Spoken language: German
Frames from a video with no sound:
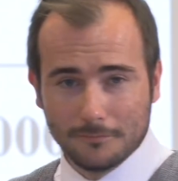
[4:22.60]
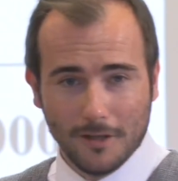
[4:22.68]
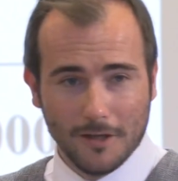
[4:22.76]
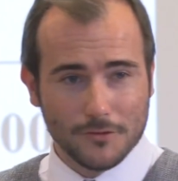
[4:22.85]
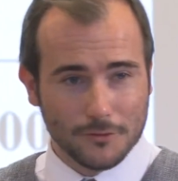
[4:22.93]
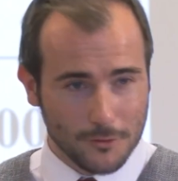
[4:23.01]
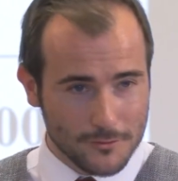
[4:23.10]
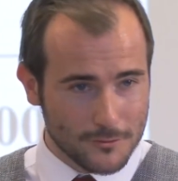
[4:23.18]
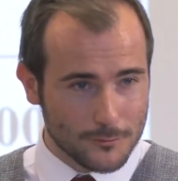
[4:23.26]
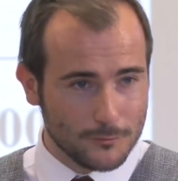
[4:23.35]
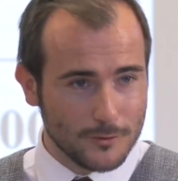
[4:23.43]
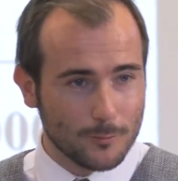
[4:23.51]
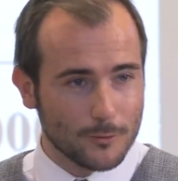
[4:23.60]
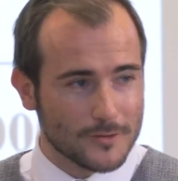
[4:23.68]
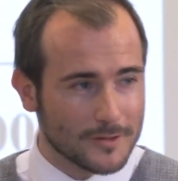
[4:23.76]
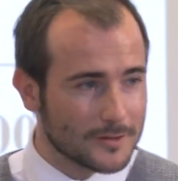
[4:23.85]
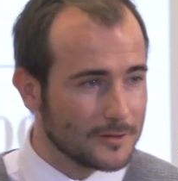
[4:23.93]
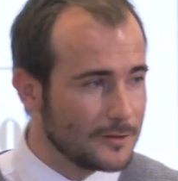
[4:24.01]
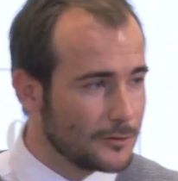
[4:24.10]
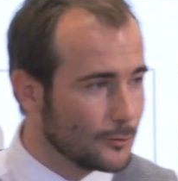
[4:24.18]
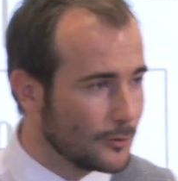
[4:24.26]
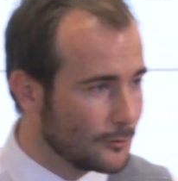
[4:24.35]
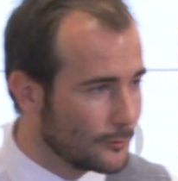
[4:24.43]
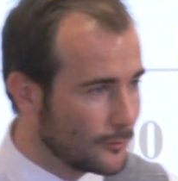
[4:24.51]
Ja, sie können sich für 4% Kredit
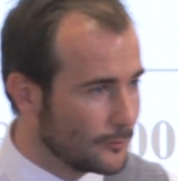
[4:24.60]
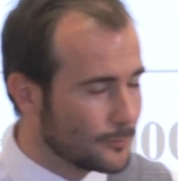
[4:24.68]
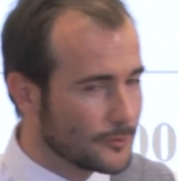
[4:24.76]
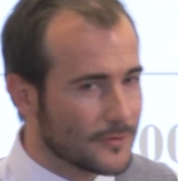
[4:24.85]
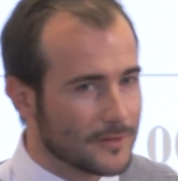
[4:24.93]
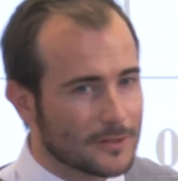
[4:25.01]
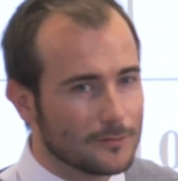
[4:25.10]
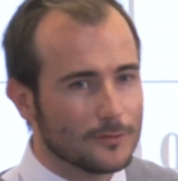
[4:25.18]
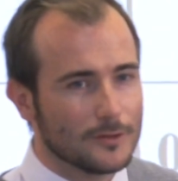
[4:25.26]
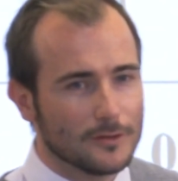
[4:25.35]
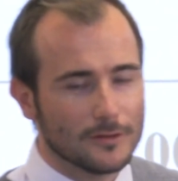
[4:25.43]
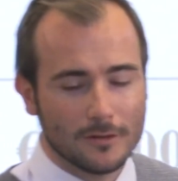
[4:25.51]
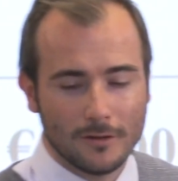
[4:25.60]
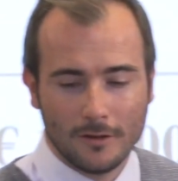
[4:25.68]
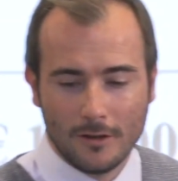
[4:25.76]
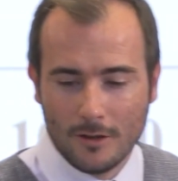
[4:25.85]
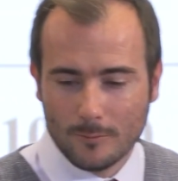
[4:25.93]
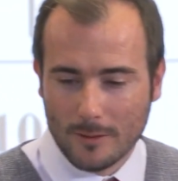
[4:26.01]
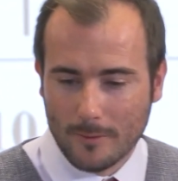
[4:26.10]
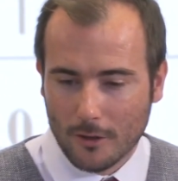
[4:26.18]
holen und 5% Gewinne beim